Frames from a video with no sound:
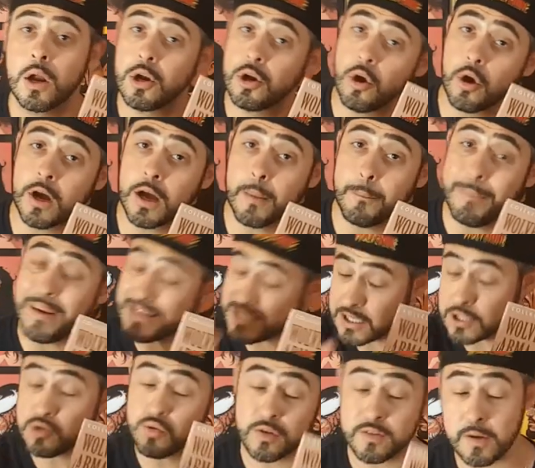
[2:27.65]
Logan
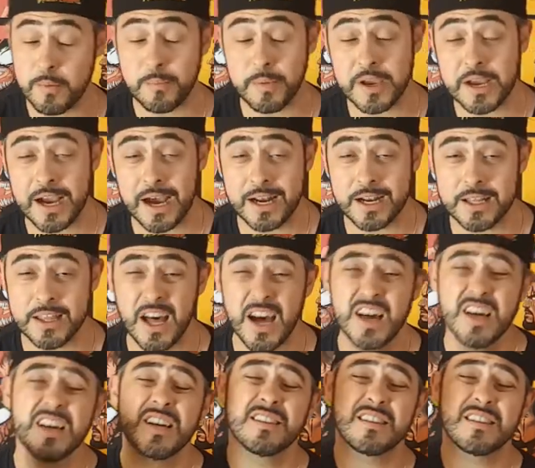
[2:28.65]
passa il suo tempo in Canada,